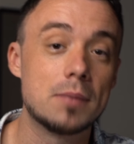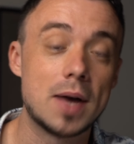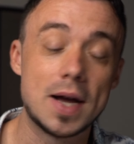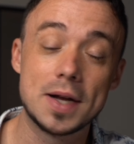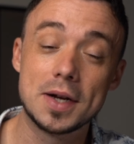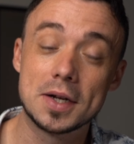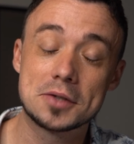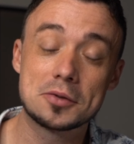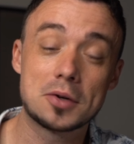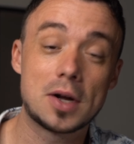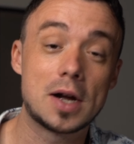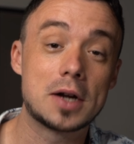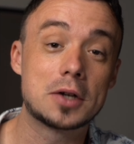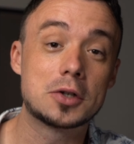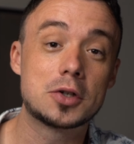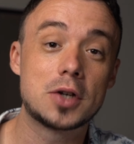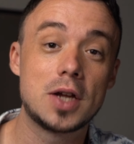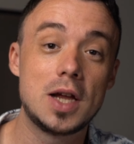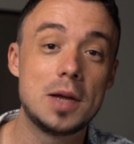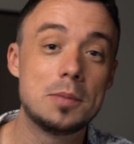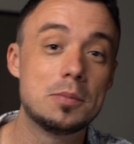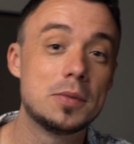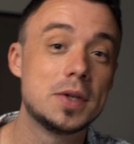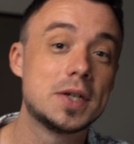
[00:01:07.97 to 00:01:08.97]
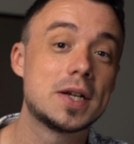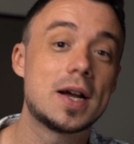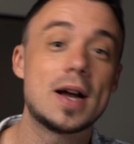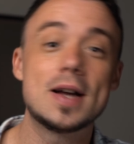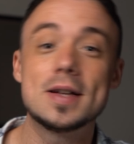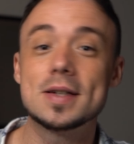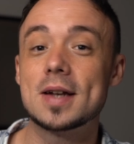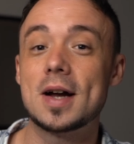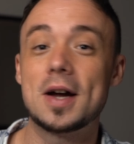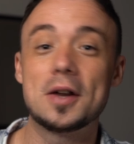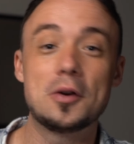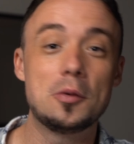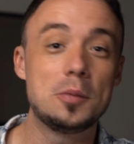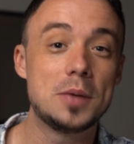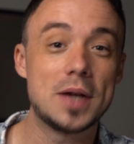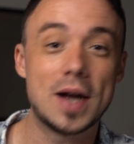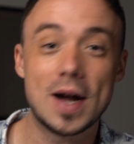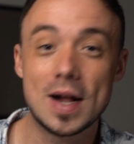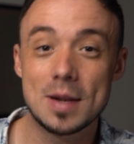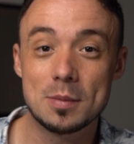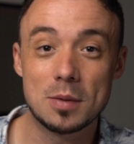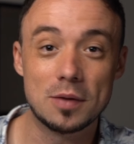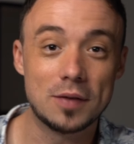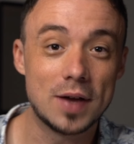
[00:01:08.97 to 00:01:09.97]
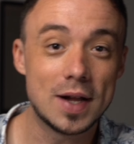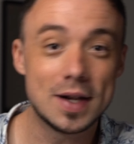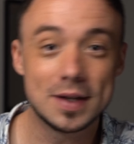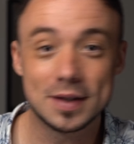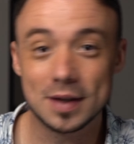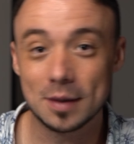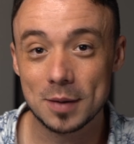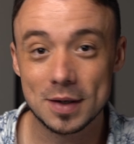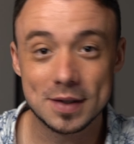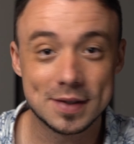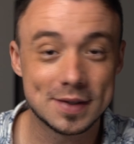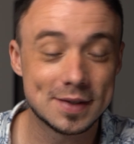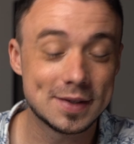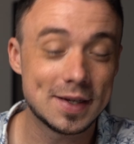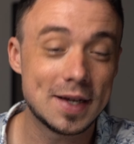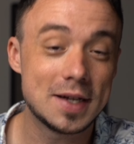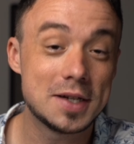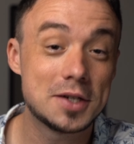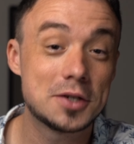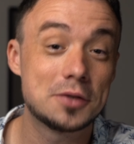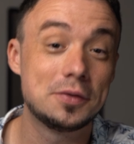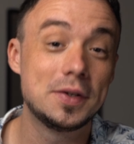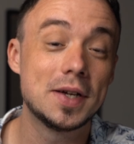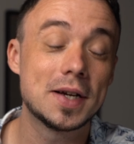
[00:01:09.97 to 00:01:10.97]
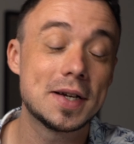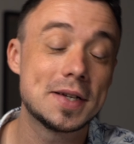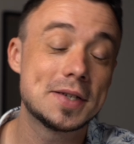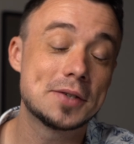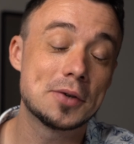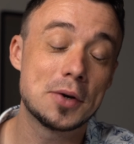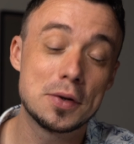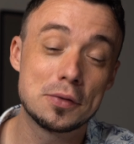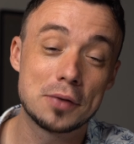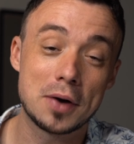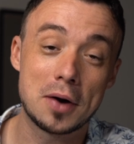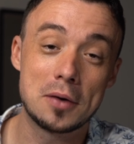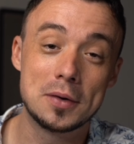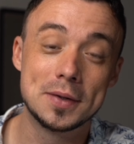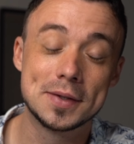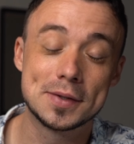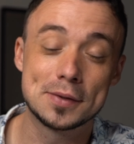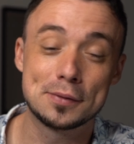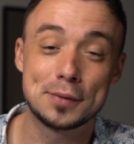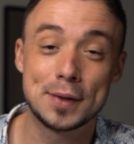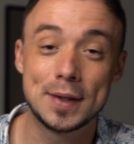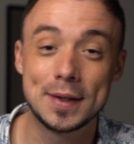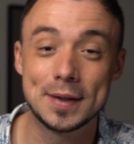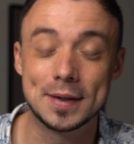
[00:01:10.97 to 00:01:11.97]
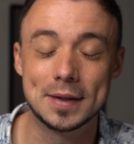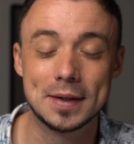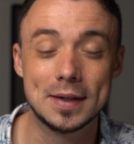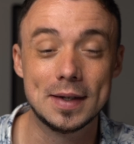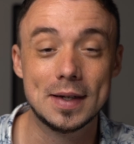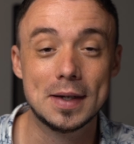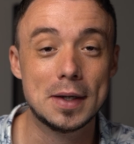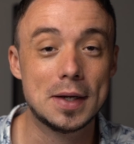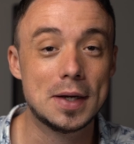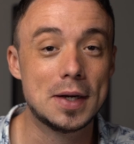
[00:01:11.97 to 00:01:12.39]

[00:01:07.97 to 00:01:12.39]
Einer hat sogar geschrieben, ich reise gerade um die halbe Welt, aber es ist echt schwierig, solche Frauen zu finden.